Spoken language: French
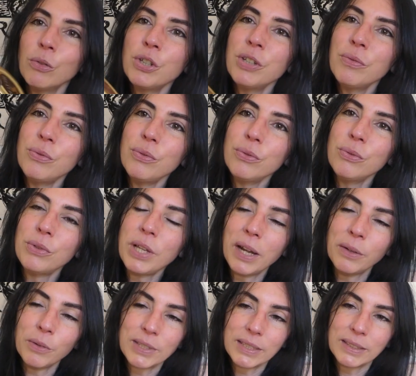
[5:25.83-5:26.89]
j'ai voulu goûter
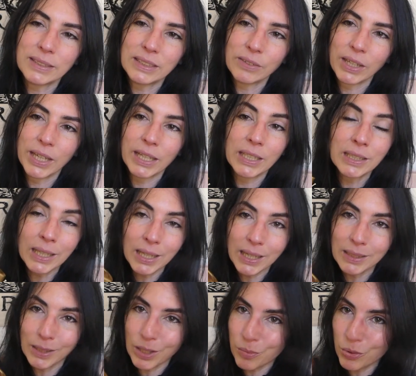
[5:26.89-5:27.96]
la noisette et c'est vrai qu'elle est
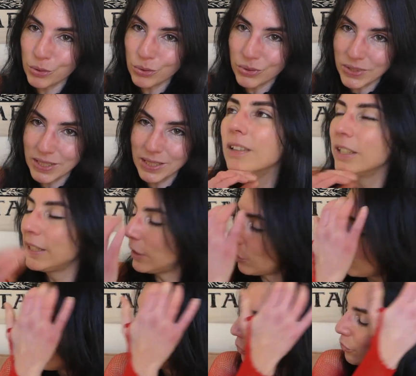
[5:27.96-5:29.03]
très très bonne aussi. Et
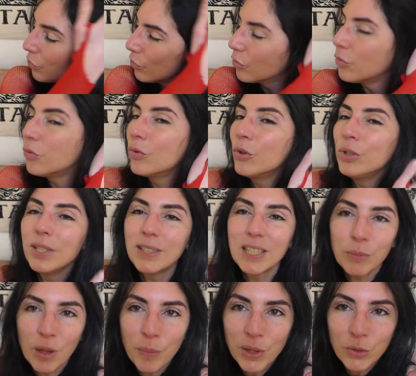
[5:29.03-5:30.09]
alors, vous, vous
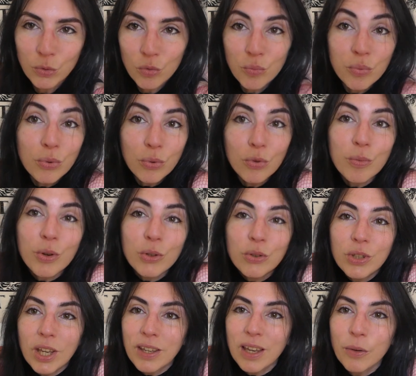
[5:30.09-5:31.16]
connaissez ma passion pour le beurre
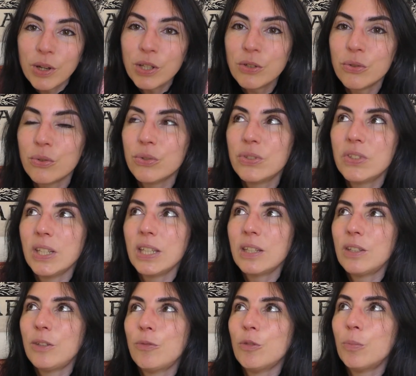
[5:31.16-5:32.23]
de cacahuète, je sais
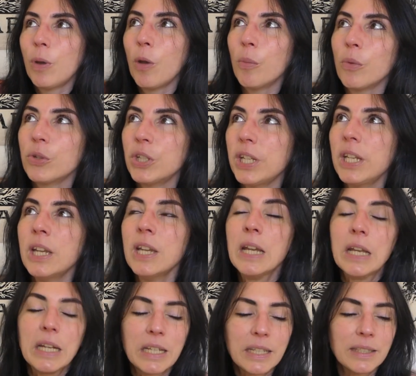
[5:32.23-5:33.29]
qu'il faut pas en manger.
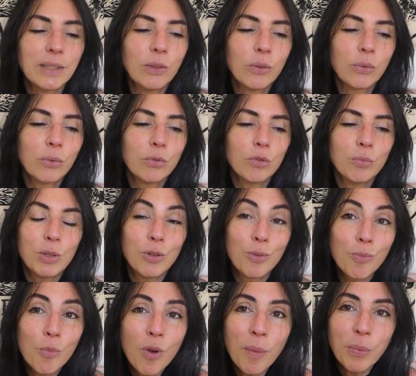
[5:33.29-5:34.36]
J'essaye d'en consommer le
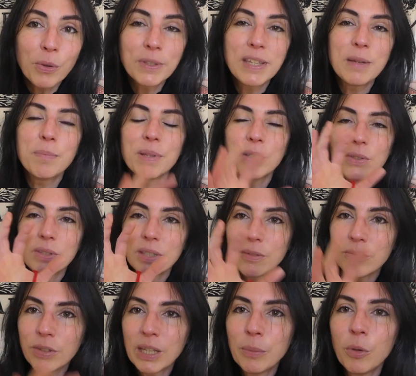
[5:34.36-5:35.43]
moins possible parce que c'est
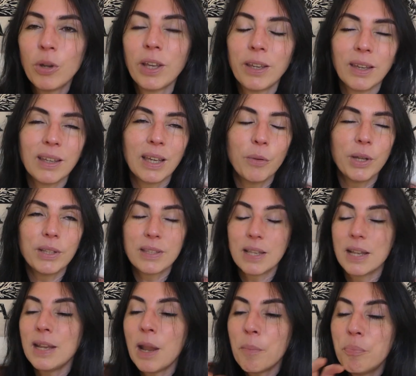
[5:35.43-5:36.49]
vraiment la cacahuète
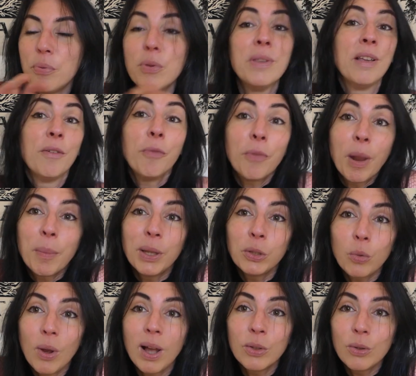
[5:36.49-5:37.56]
la plus
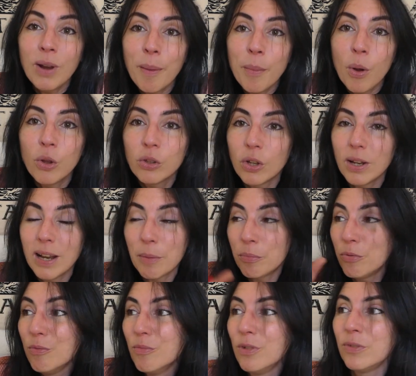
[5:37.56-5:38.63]
inflammatoire de la bande, la
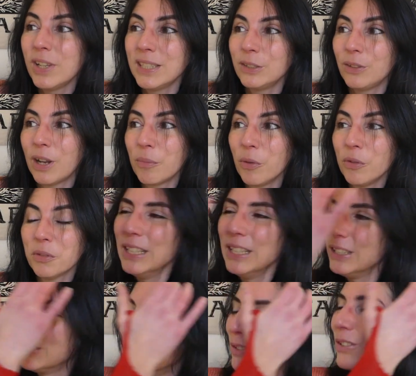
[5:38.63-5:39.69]
plus mauvaise de la bande.
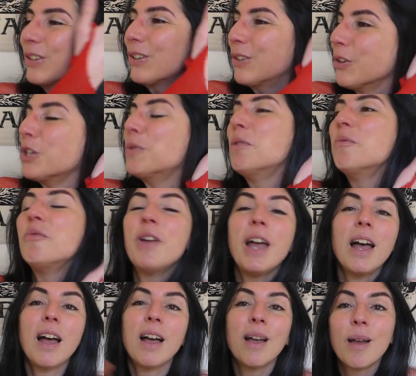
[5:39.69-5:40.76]
Donc quand je veux me
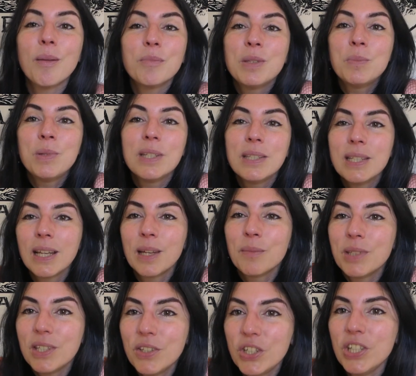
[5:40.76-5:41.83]
faire un petit plaisir, un
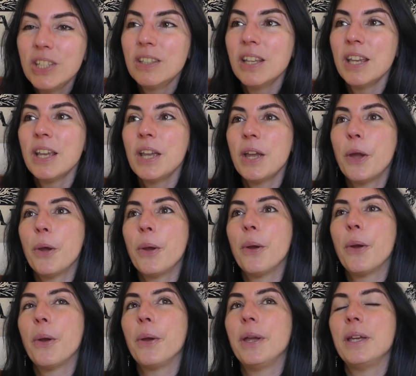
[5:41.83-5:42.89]
petit cheat, et
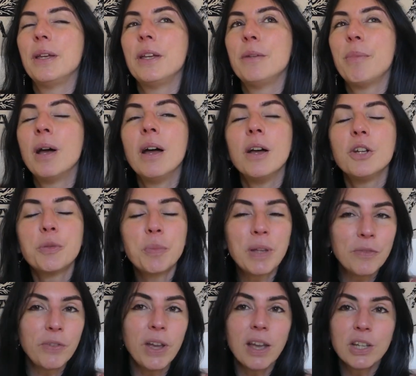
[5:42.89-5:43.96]
euh, eh ben je
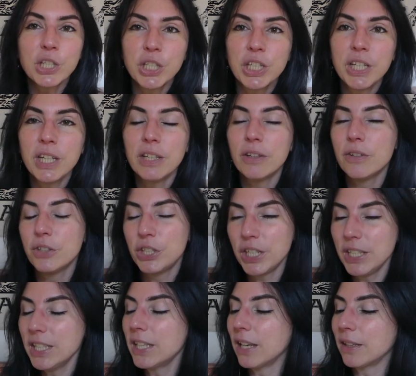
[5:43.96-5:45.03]
préfère acheter euh,
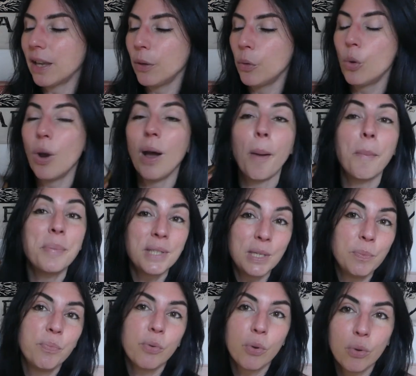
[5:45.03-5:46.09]
chez Incacao un
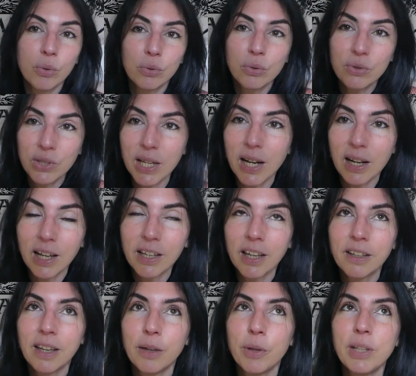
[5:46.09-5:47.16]
petit de sel à la
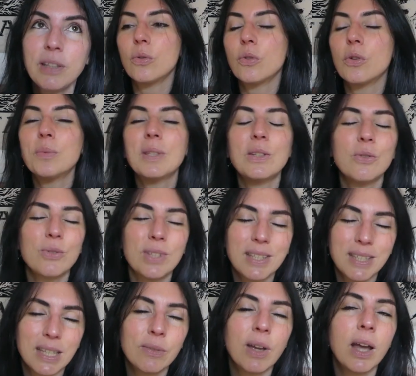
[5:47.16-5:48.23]
cacahuète, comme ça je sais
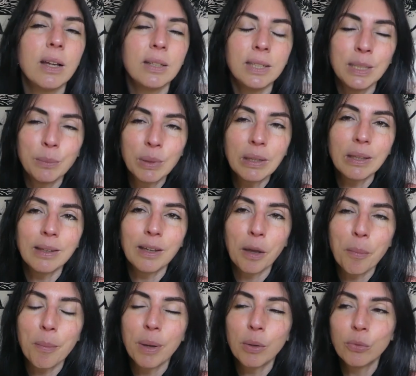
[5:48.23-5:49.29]
que ça va limiter quand
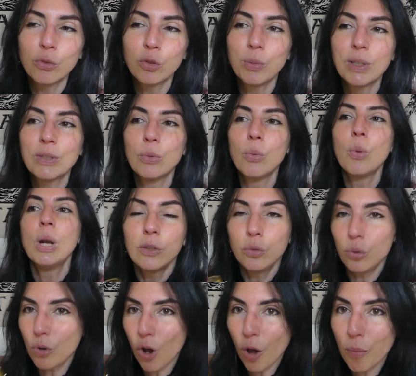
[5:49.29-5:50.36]
même ma consommation.
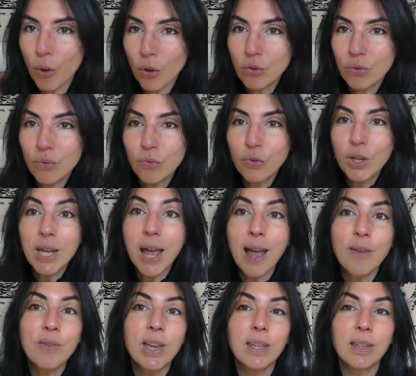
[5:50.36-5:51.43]
Tous leurs beurres sont faits
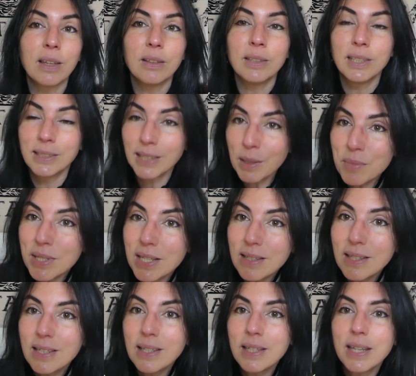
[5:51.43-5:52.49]
avec des
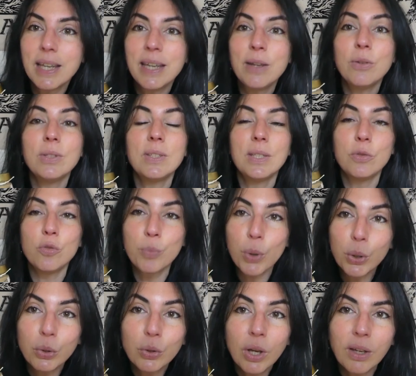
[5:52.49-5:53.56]
MCT et aussi du
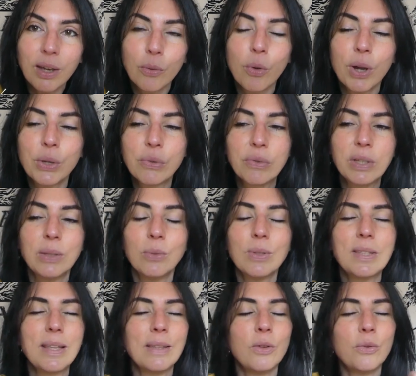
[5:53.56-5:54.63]
beurre de cacao rajouté,
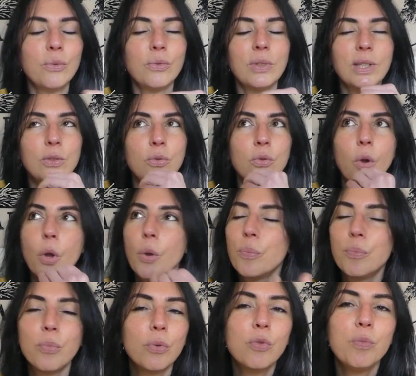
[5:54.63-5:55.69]
donc ça donne une texture
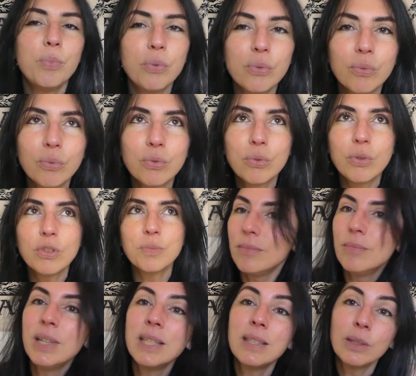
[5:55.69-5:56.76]
beaucoup plus onctueuse,
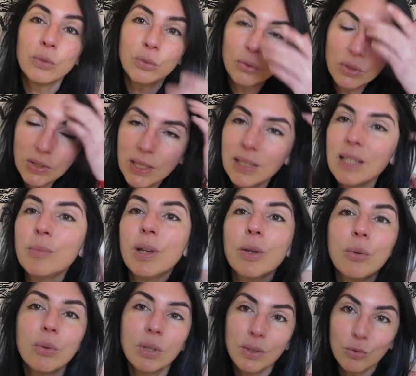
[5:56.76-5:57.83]
mais ça donne aussi des
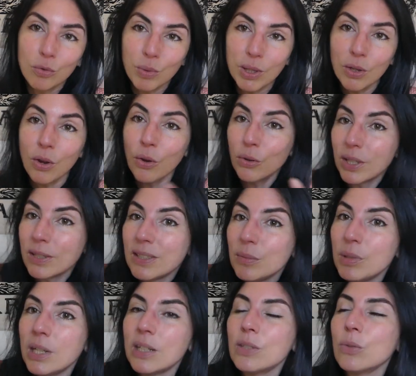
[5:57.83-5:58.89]
macros qui sont meilleurs, une
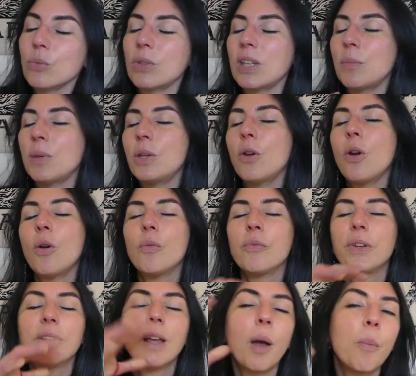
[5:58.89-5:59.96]
assimilation qui est meilleure, en
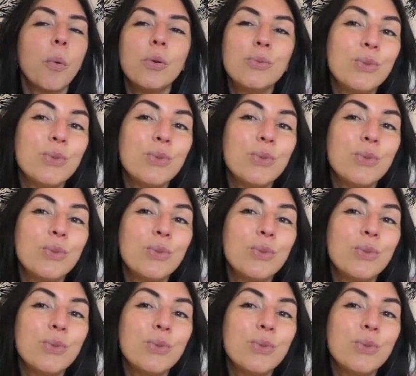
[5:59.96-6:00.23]
fait un produit